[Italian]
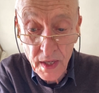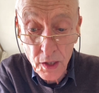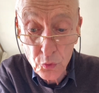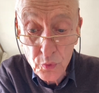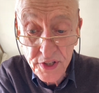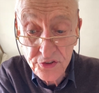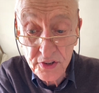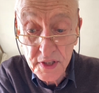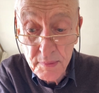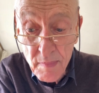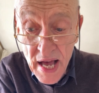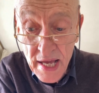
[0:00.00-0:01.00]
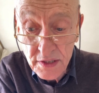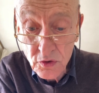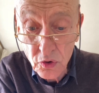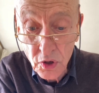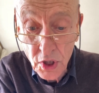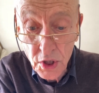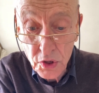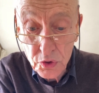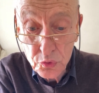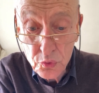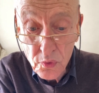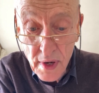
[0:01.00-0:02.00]
Luigi Di Maio,
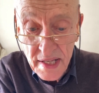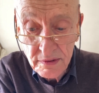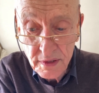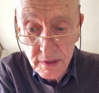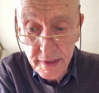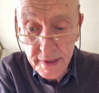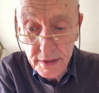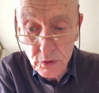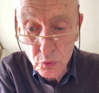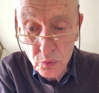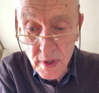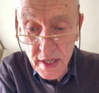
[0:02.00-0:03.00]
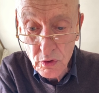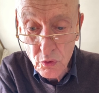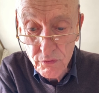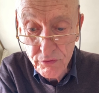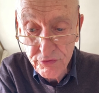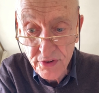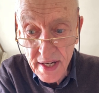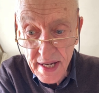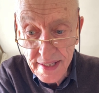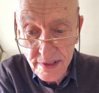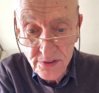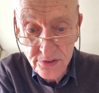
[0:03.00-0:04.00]
durante una
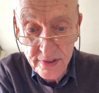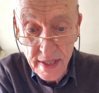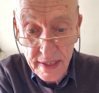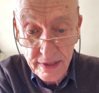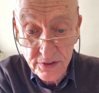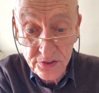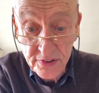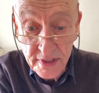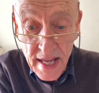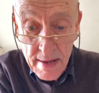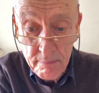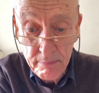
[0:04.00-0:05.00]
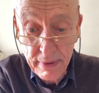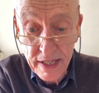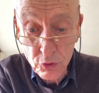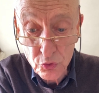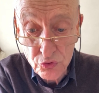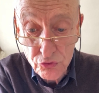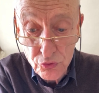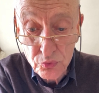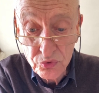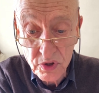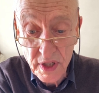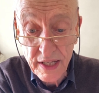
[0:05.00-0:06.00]
conferenza stampa
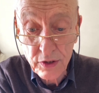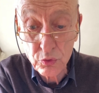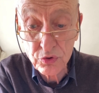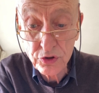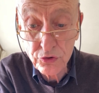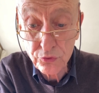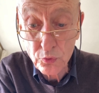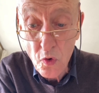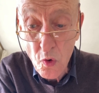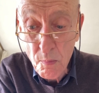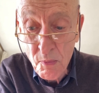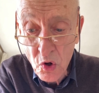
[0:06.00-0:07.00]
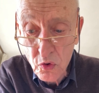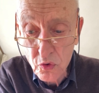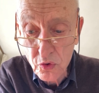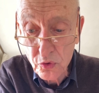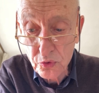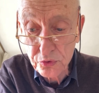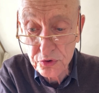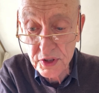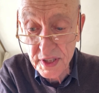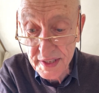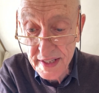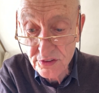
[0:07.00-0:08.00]
congiunta con il suo omologo
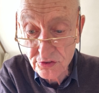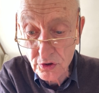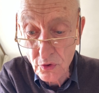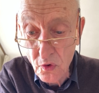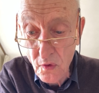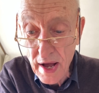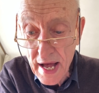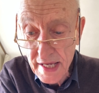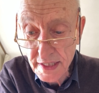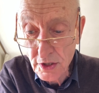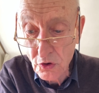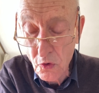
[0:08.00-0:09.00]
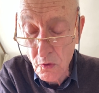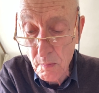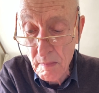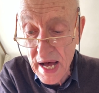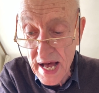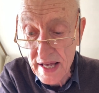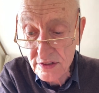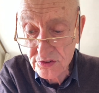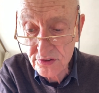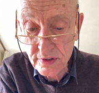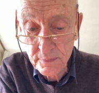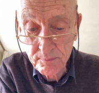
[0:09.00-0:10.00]
tedesco Heiko
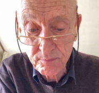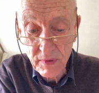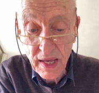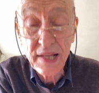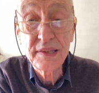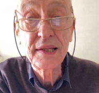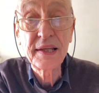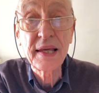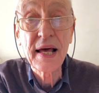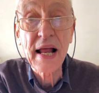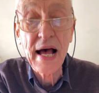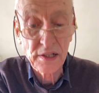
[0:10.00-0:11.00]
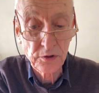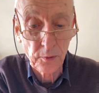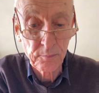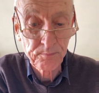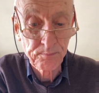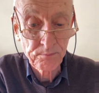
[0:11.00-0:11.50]
Maas, ha dichiarato